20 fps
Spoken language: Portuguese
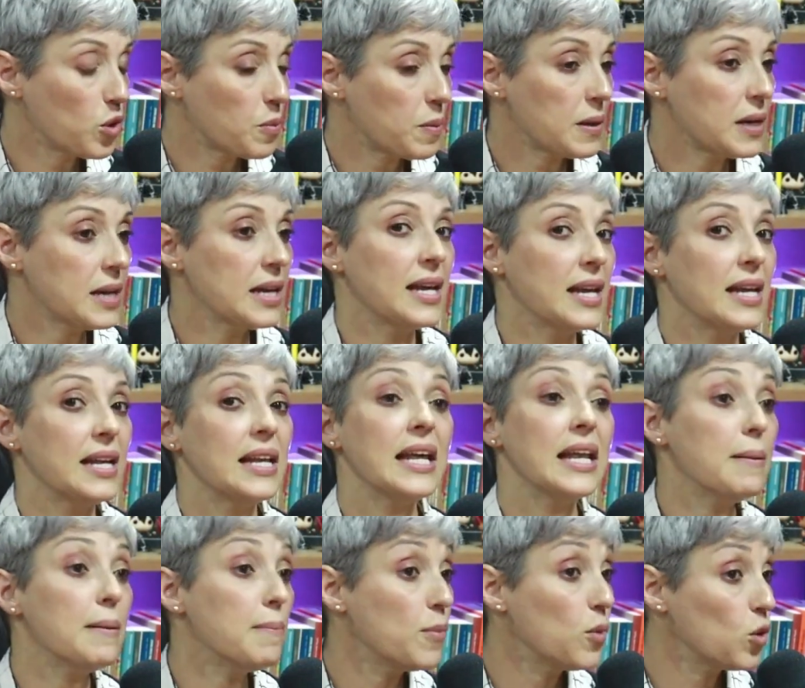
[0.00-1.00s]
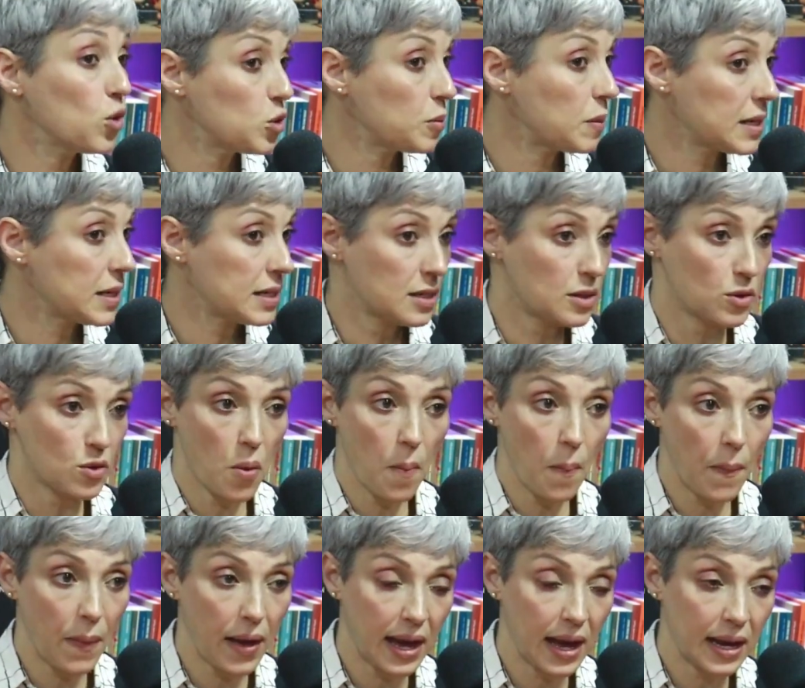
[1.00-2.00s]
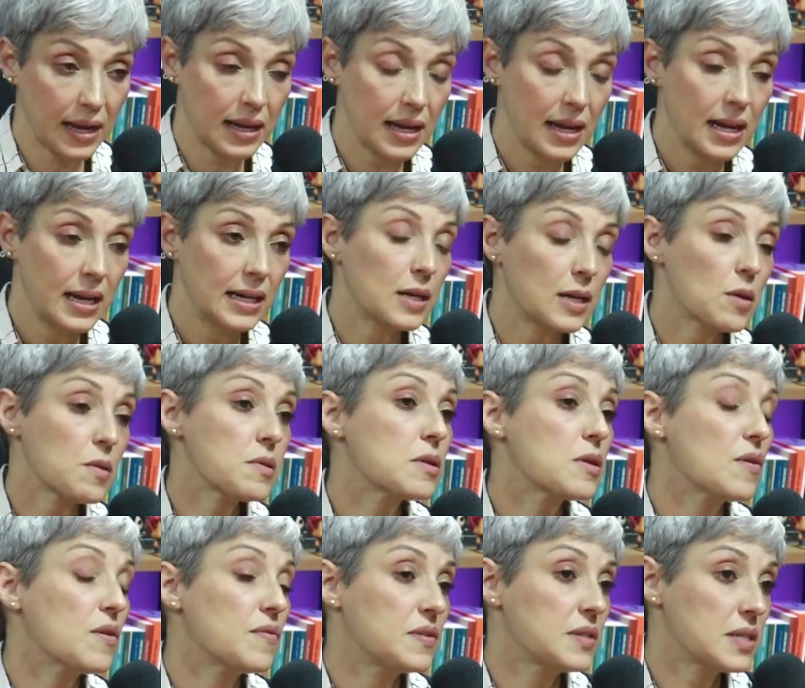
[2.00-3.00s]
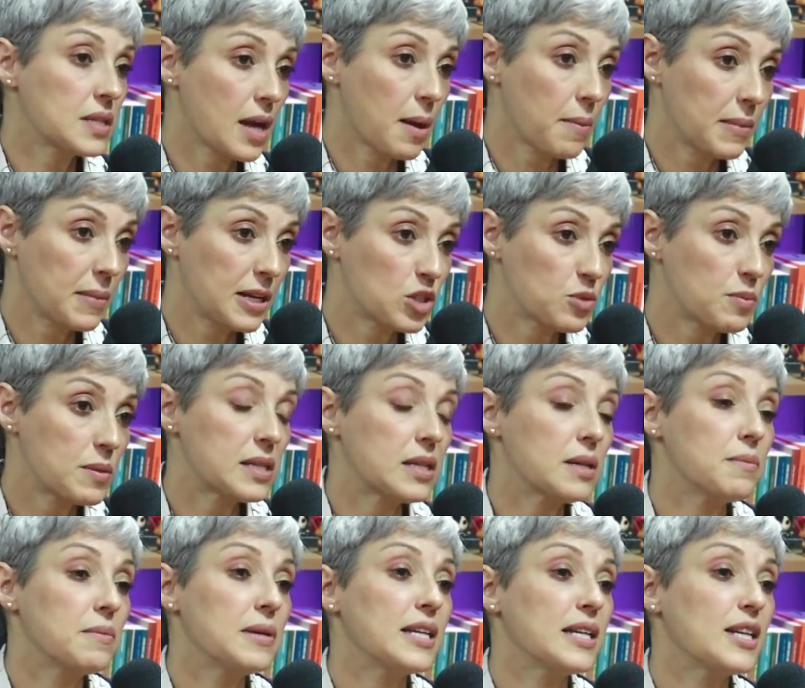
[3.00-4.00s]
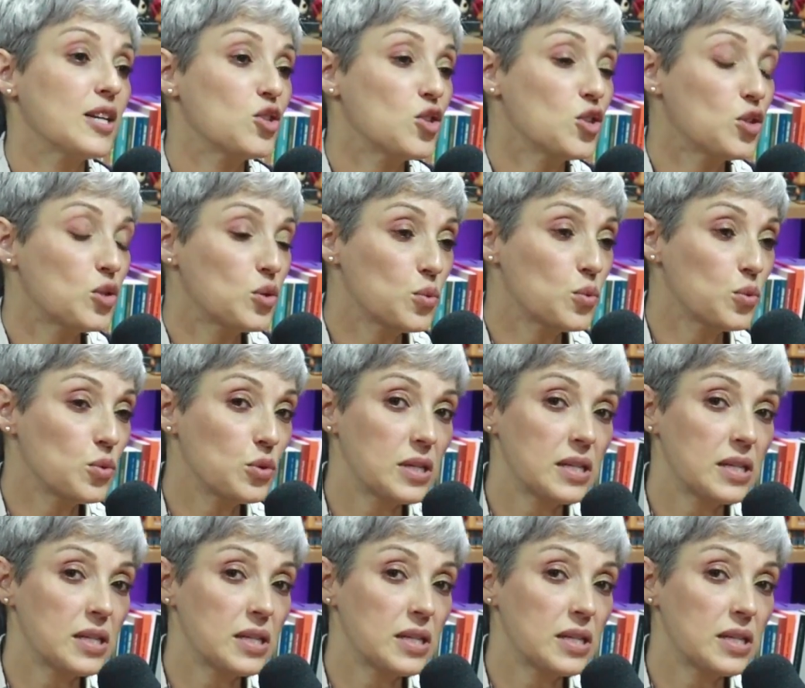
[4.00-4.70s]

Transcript: para ele. Ele é muito parecido com o pai, não só fisicamente, mas também em atitudes.